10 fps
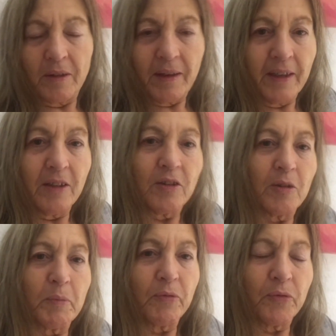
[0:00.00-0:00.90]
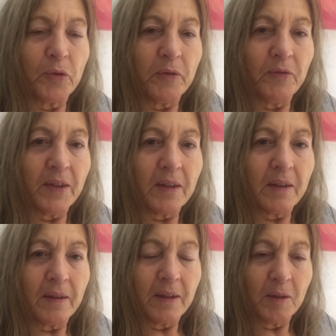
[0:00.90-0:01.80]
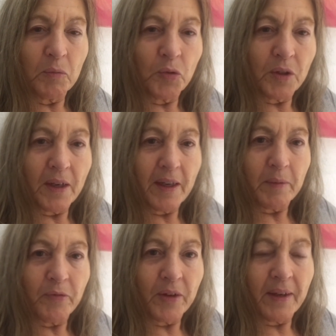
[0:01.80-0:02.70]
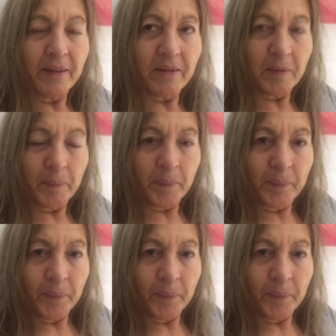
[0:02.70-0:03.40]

längst bevor wir den Mutterleib verlassen,